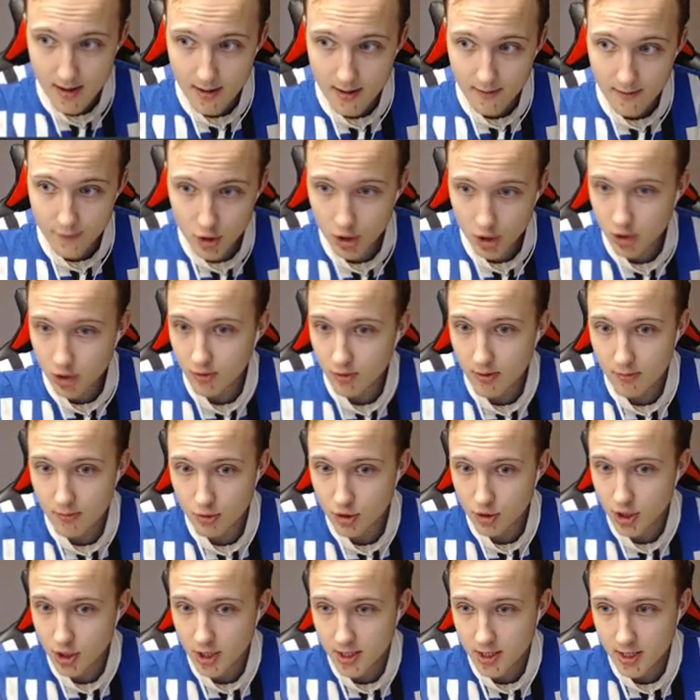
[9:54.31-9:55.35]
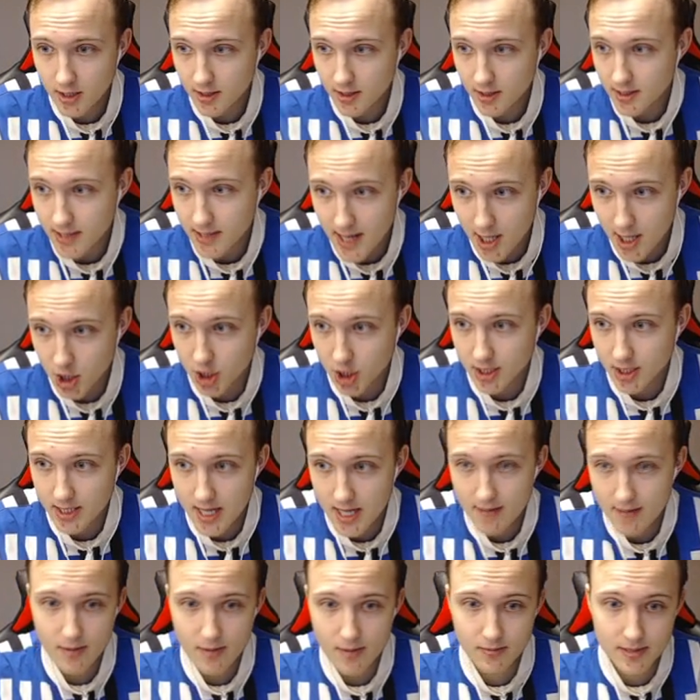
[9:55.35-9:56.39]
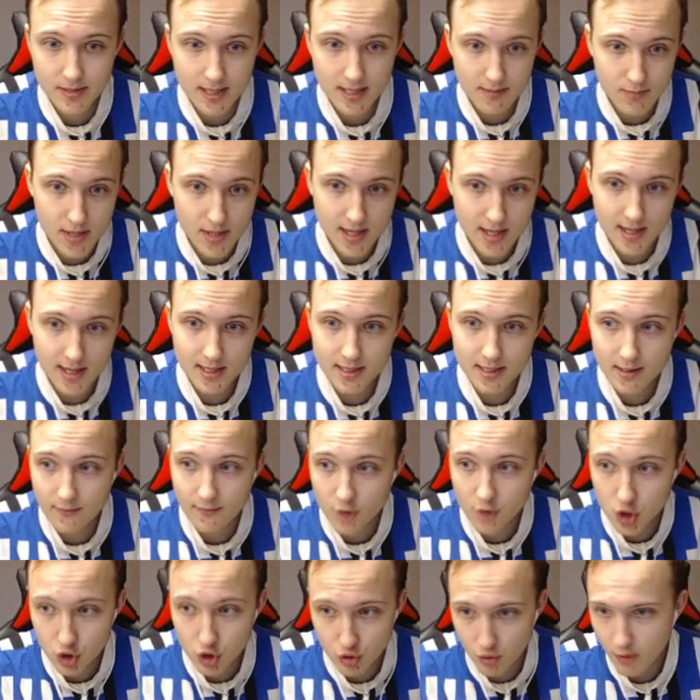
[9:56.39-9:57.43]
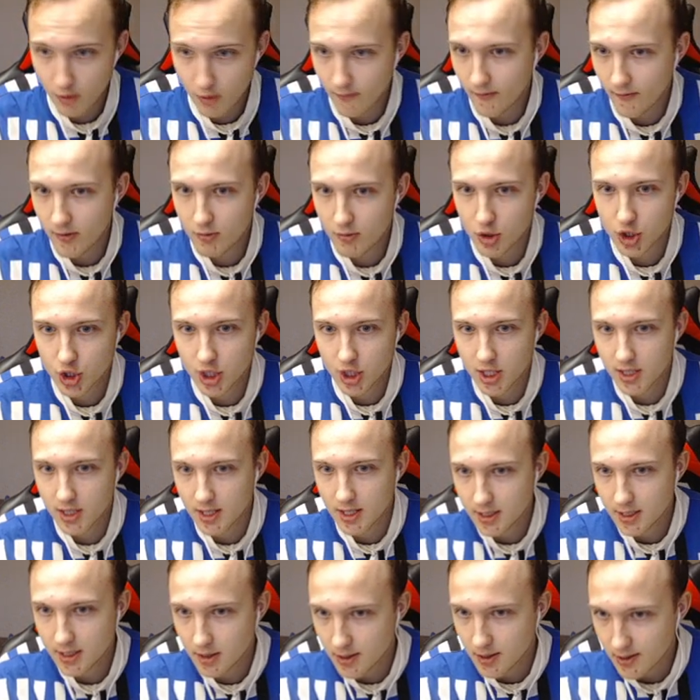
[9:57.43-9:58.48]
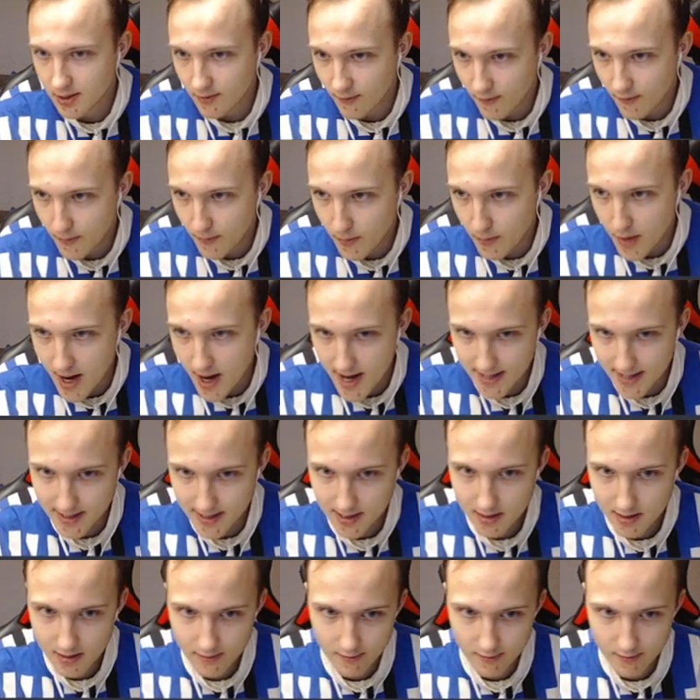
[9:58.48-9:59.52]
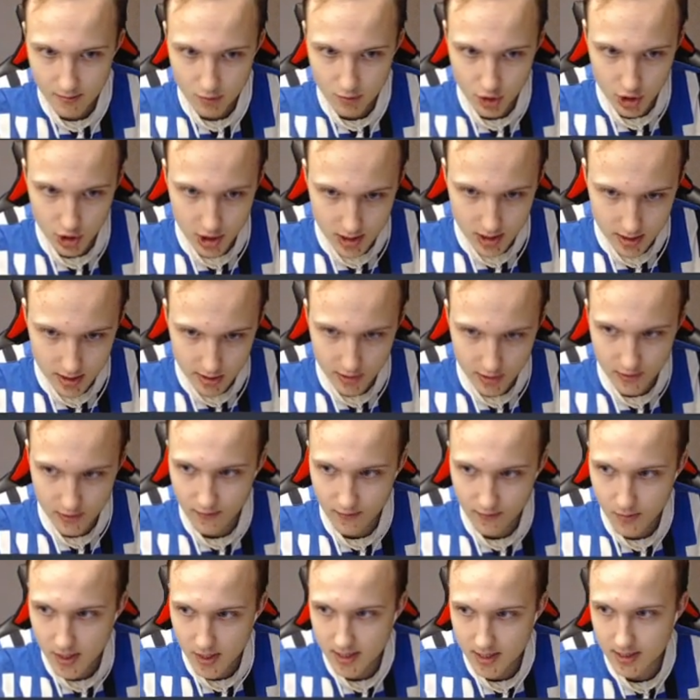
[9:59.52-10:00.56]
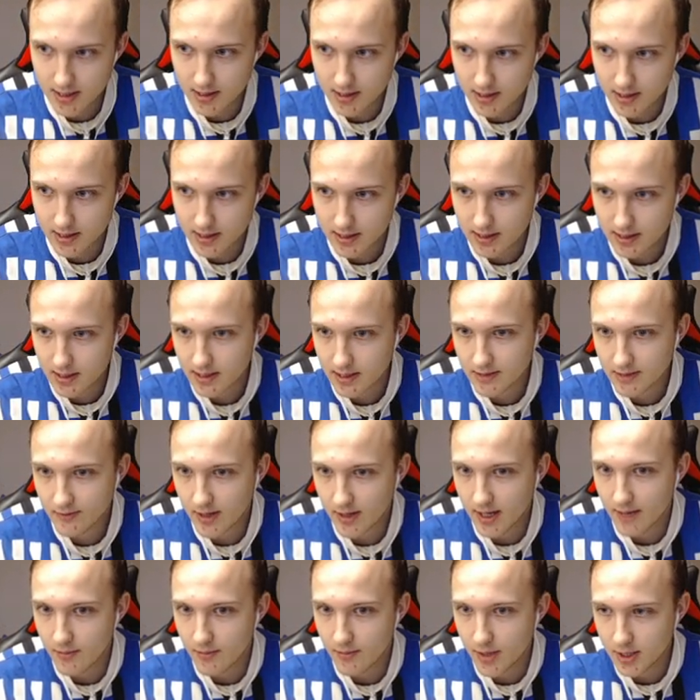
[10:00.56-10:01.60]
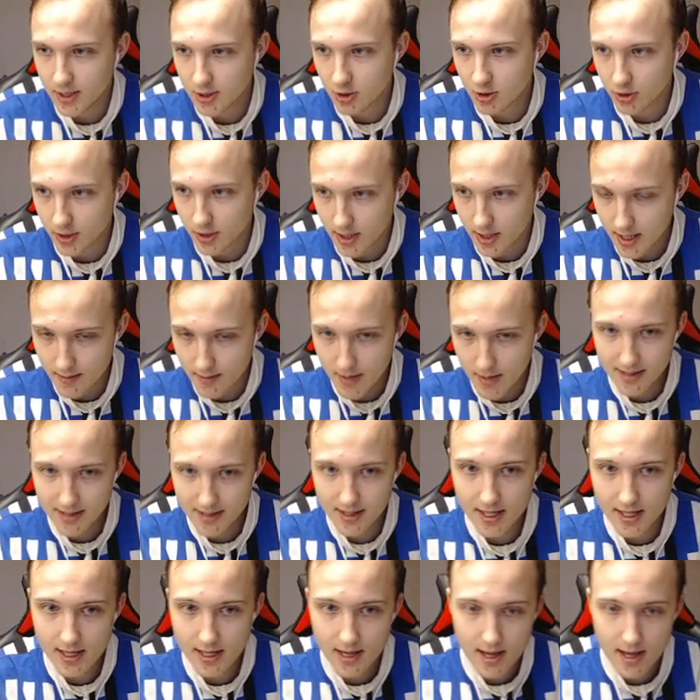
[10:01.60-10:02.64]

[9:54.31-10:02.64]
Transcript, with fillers: Все, что вам нужно сделать, так же самое запикаться в штурм. Вы можете это делать в пати, вы можете делать вместе со своей определенной командой